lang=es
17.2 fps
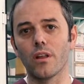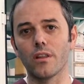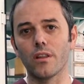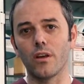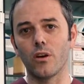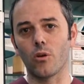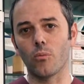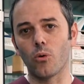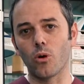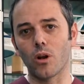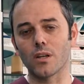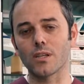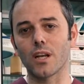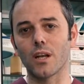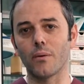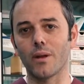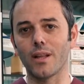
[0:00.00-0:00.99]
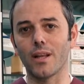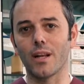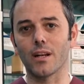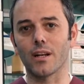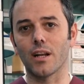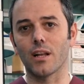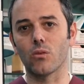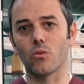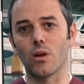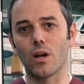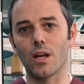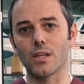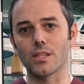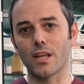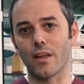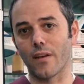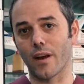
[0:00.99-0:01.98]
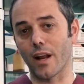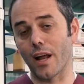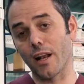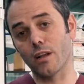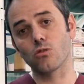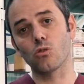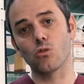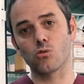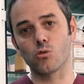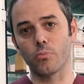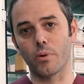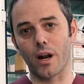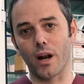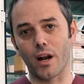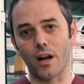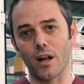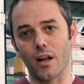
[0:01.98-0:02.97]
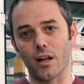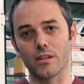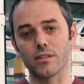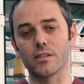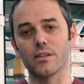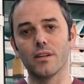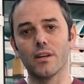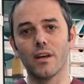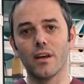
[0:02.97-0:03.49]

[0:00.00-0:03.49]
de hormonas a nivel de las glándulas adrenales o suprarrenales.